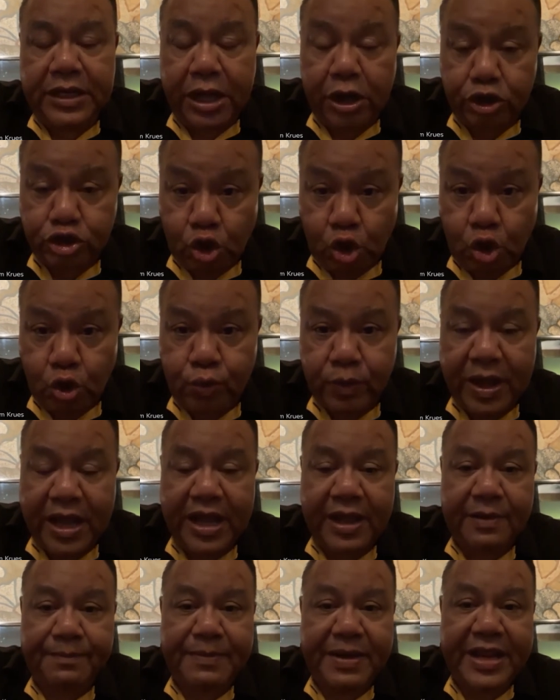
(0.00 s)
แล้วก็โทษ
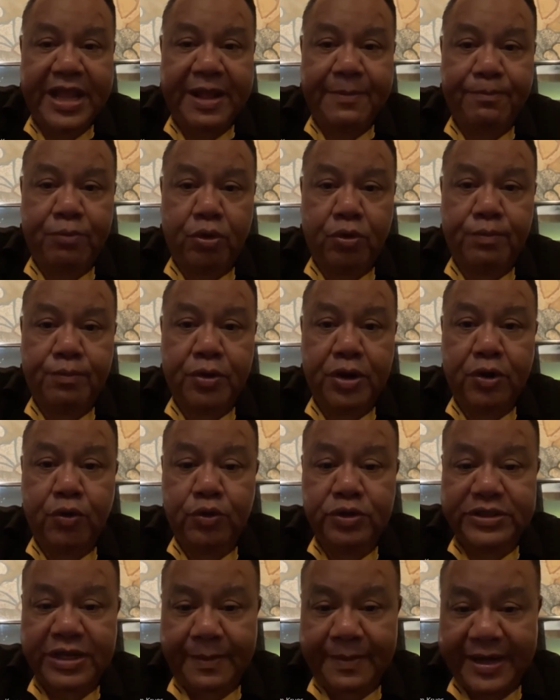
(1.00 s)
ว่าเป็นเหตุผลเพราะ
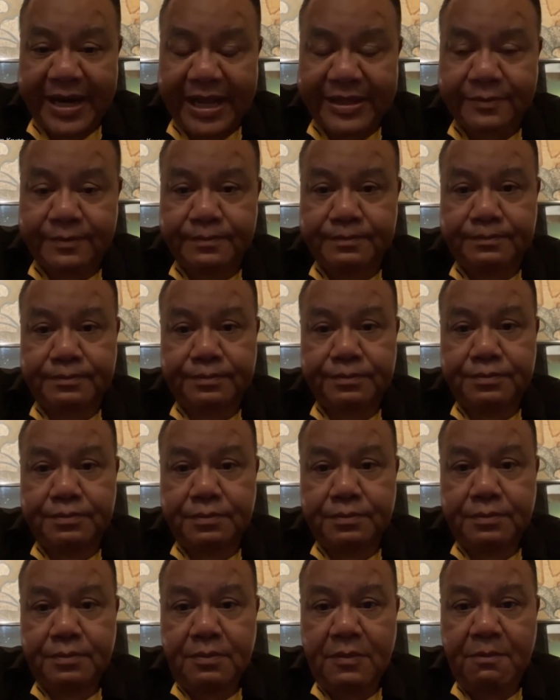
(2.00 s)
คุณธรรมนัส
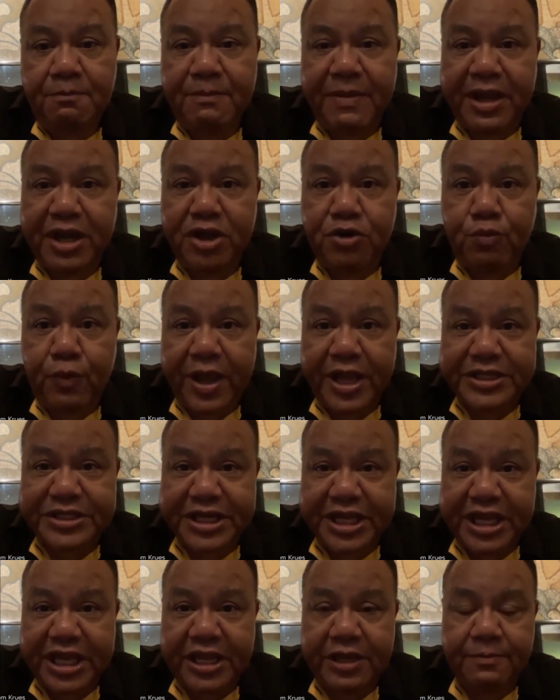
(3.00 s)
ไปขึ้นเว
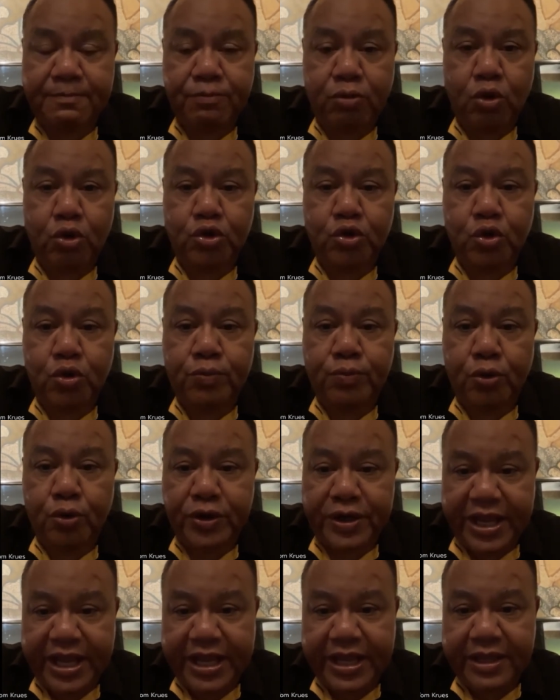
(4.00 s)
ทีพูดดุน
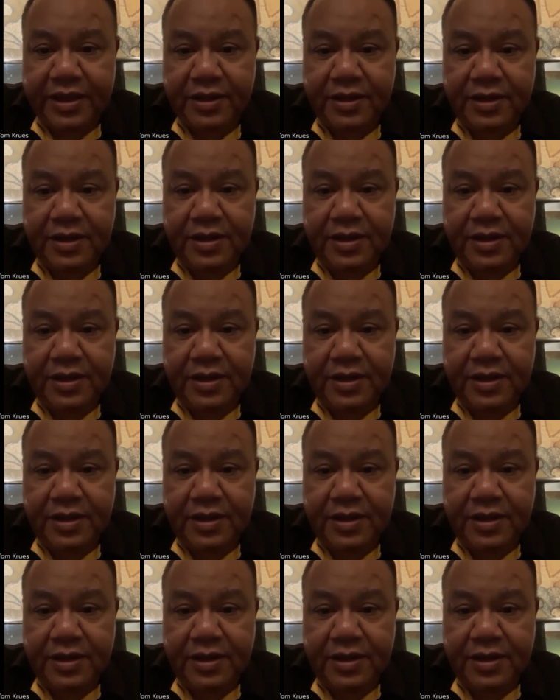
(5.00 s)
พูดนี่